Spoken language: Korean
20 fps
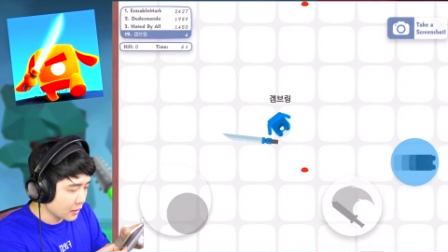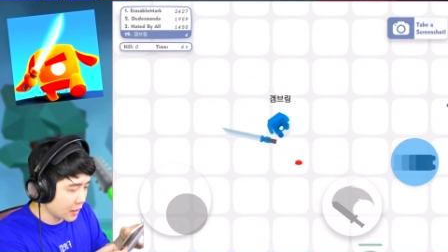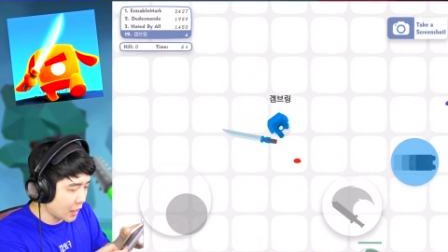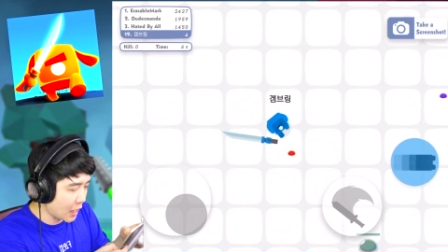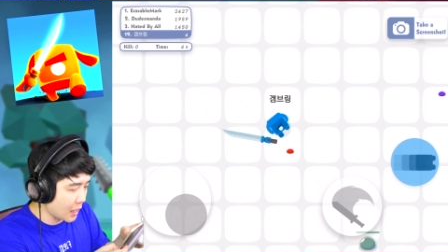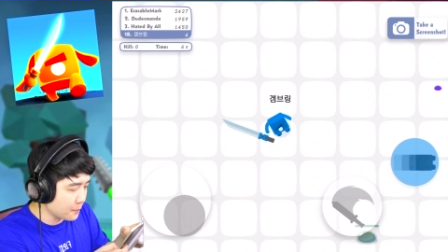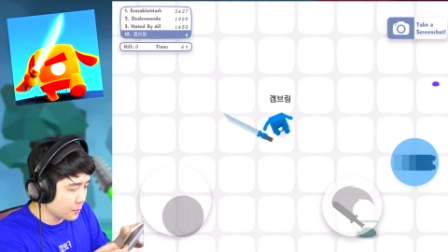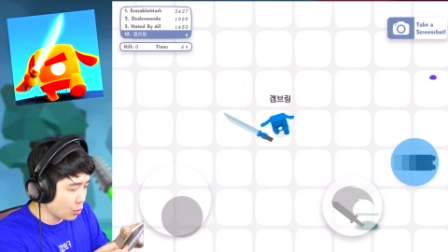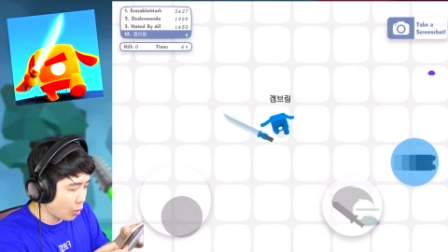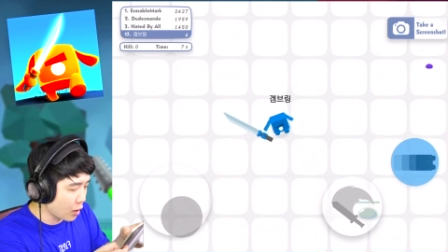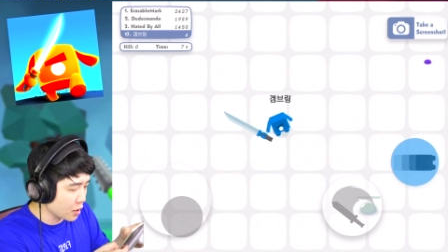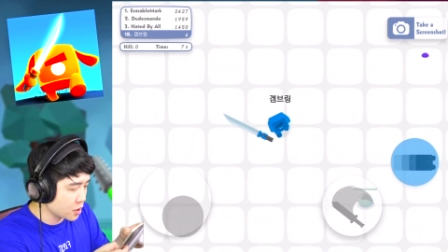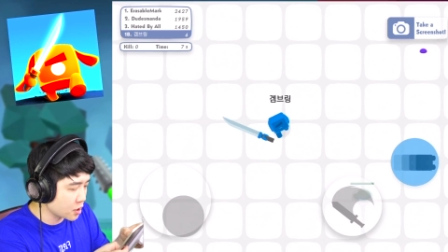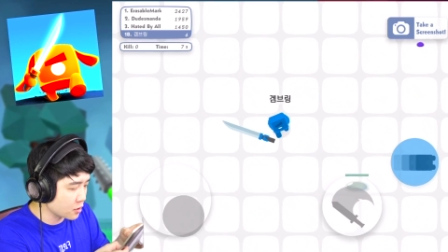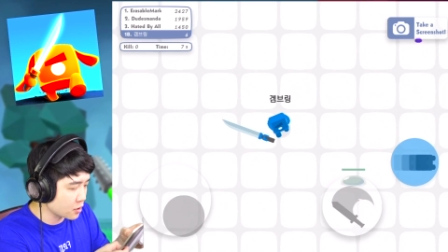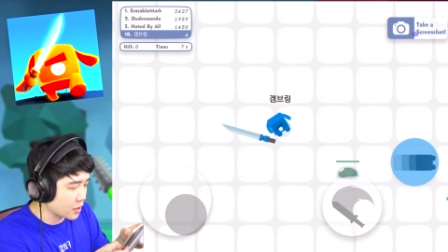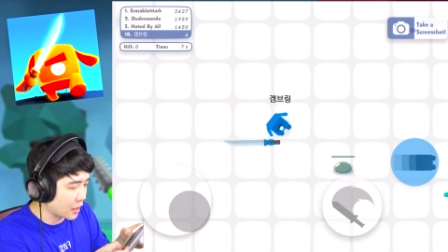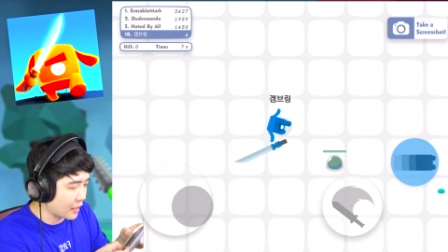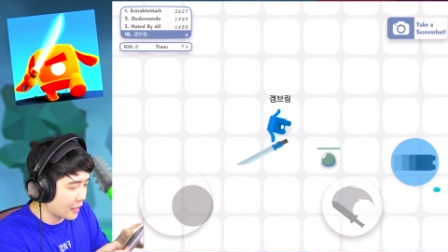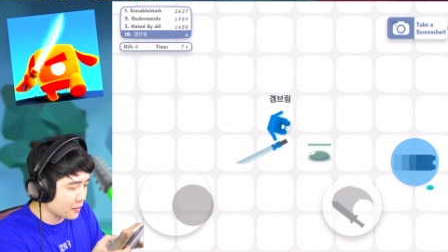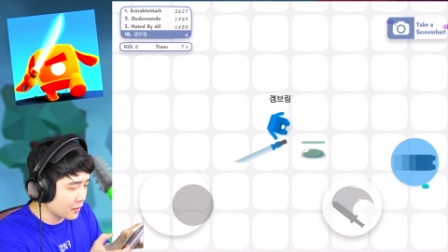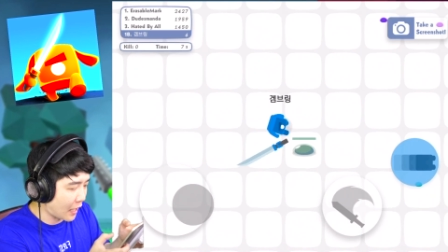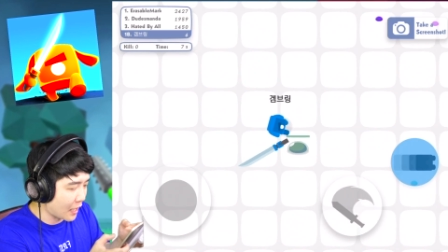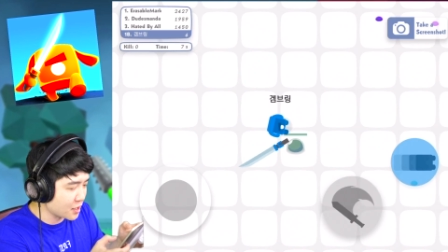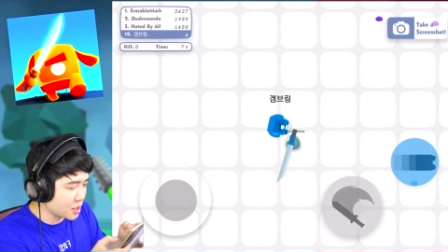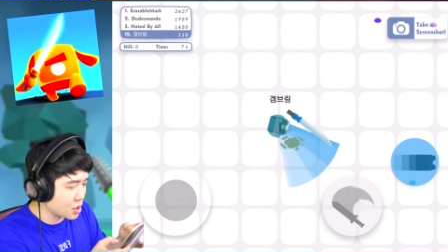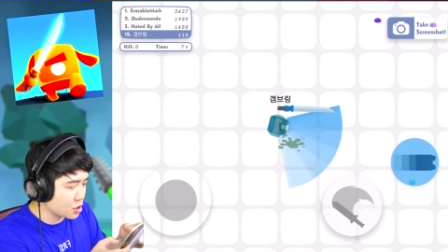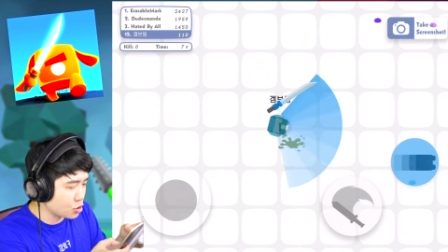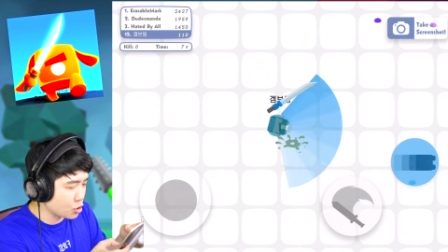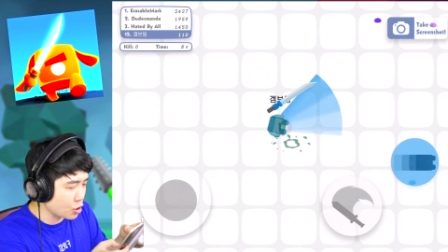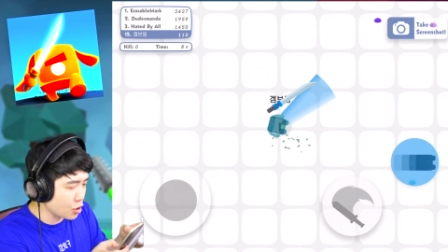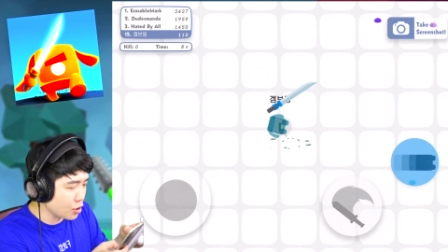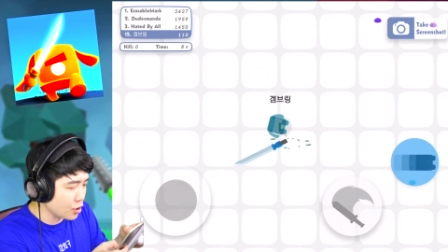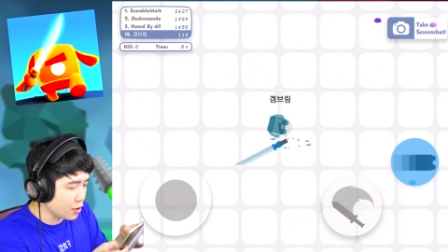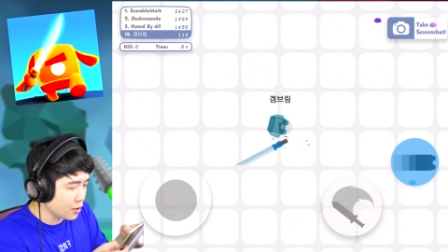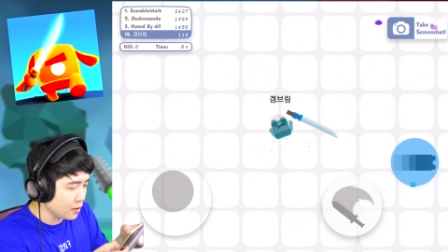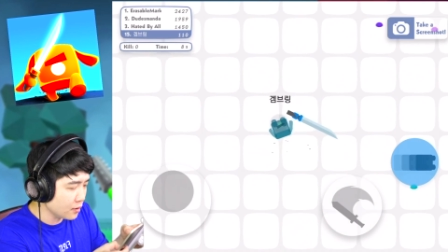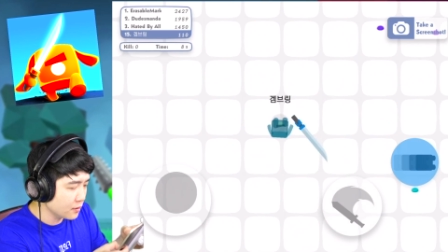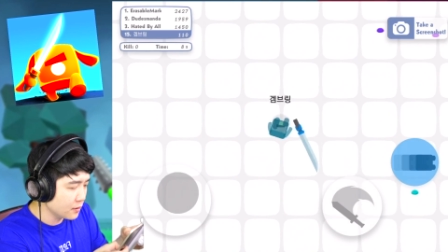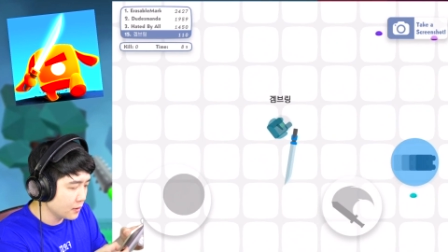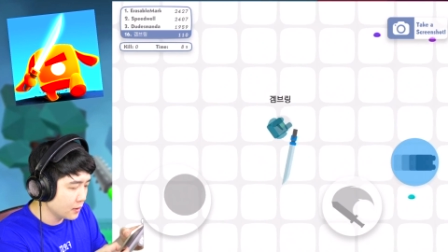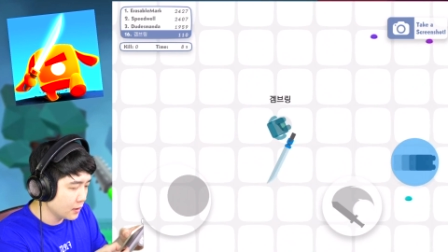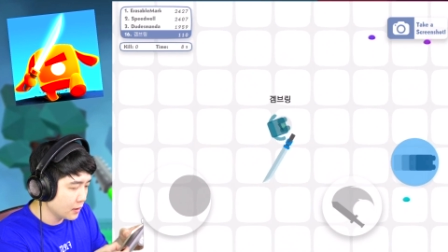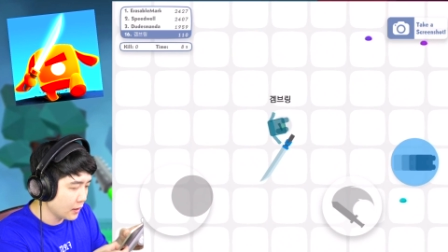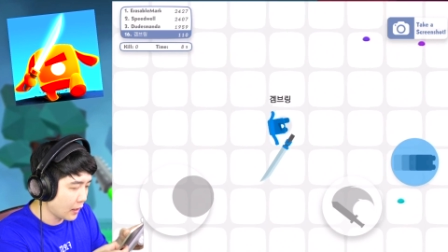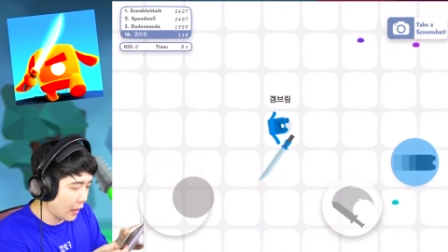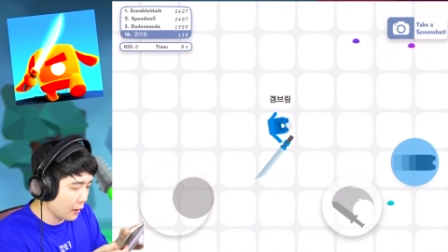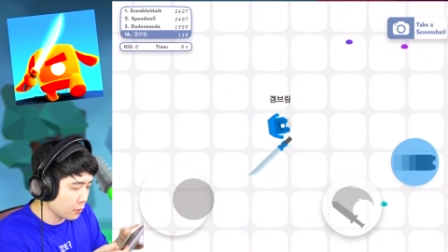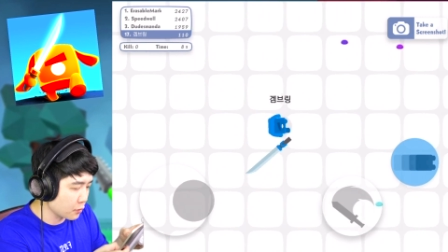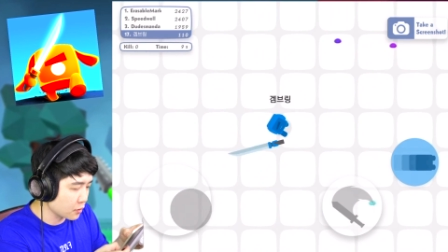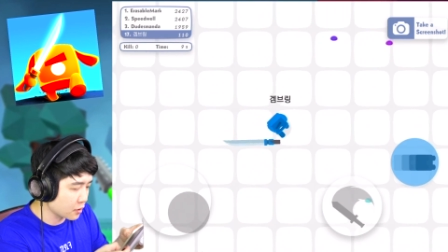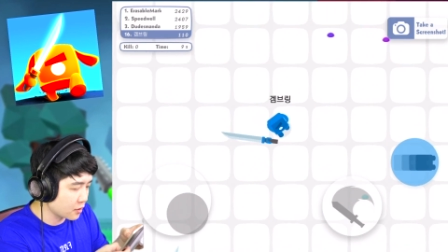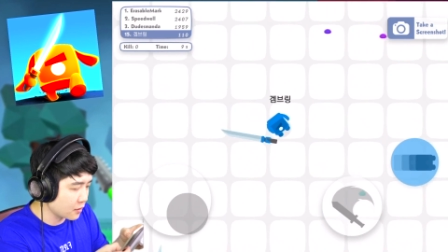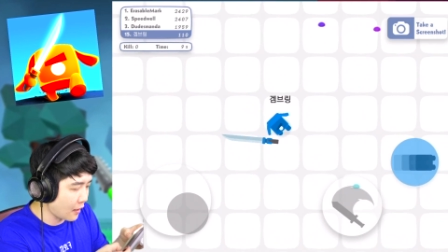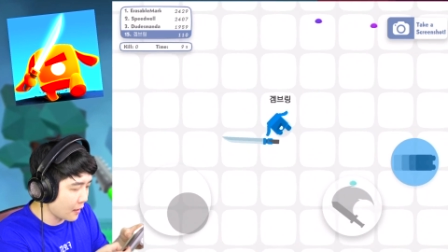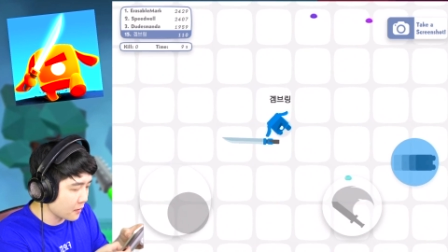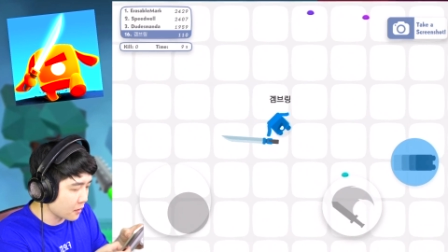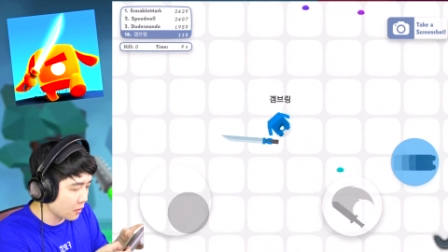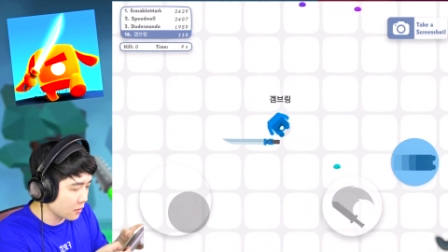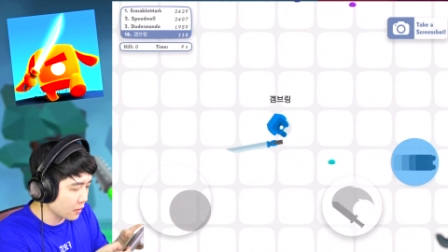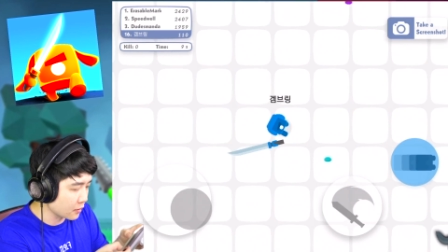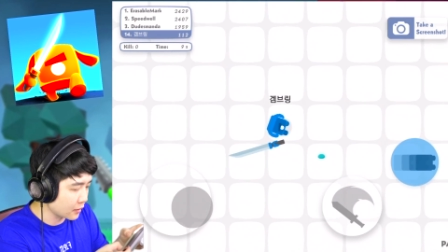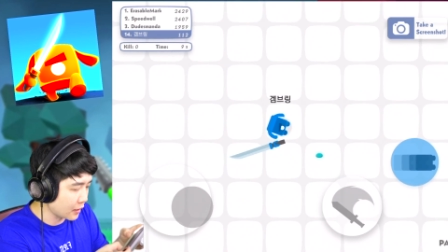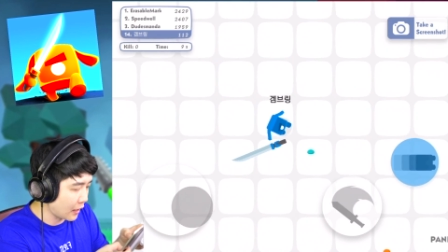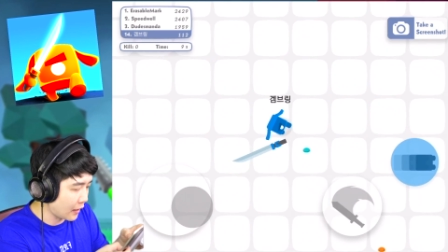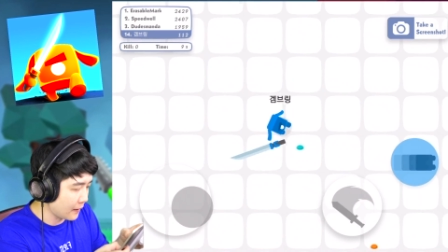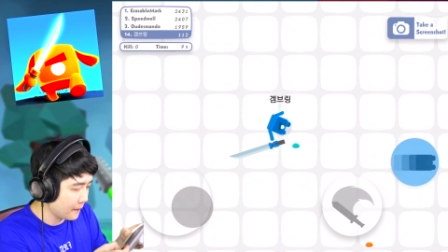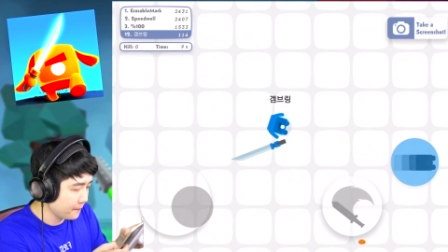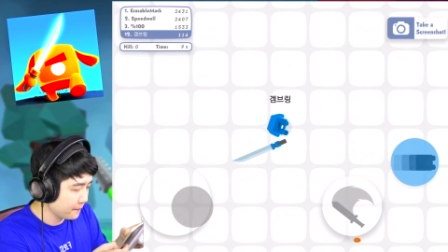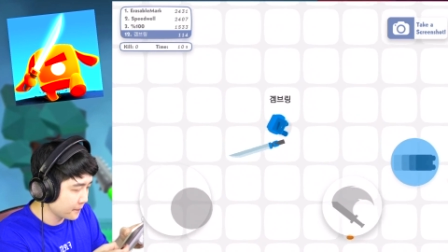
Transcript: 게임을 훨씬 더 잘하는 거 아시죠? 아이고, 슬라임 걸렸다.